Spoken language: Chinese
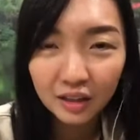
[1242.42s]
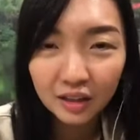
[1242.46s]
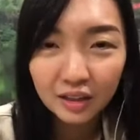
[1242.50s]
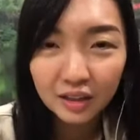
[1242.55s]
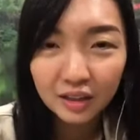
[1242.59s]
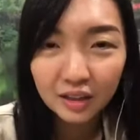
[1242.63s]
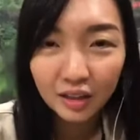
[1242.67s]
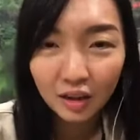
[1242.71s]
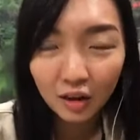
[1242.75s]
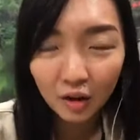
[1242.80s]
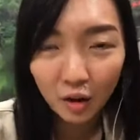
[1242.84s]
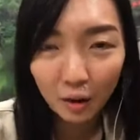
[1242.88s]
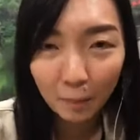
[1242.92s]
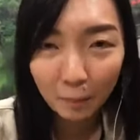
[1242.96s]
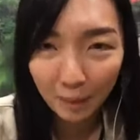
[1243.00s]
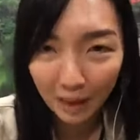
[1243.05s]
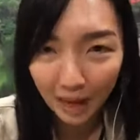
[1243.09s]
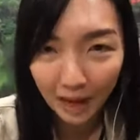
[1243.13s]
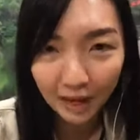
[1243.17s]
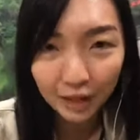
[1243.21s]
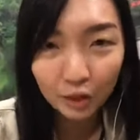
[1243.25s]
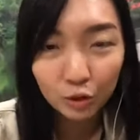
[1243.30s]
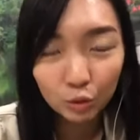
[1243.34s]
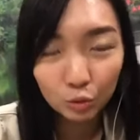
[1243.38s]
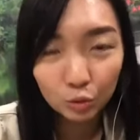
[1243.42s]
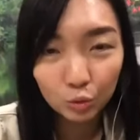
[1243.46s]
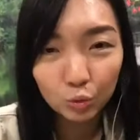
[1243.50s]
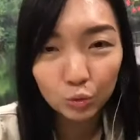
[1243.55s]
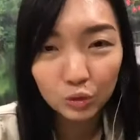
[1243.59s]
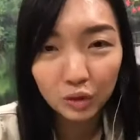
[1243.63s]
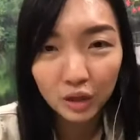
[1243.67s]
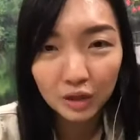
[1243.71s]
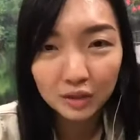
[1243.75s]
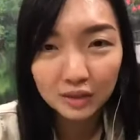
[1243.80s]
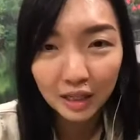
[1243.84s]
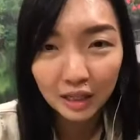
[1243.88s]
好排毒
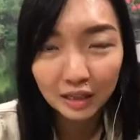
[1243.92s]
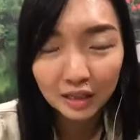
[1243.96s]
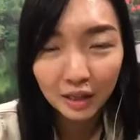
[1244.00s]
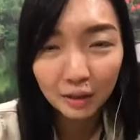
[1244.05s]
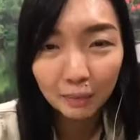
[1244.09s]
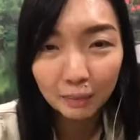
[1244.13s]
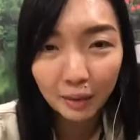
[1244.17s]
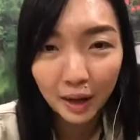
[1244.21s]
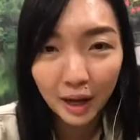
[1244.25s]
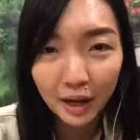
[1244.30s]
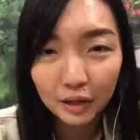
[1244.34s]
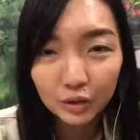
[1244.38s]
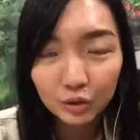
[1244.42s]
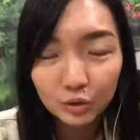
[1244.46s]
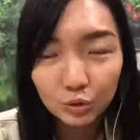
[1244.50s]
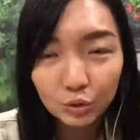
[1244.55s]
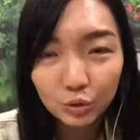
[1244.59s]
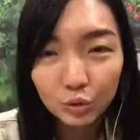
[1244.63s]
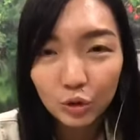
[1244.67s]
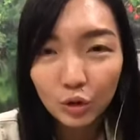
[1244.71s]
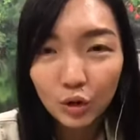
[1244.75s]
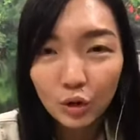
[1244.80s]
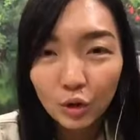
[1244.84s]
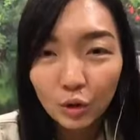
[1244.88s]
的三天排毒，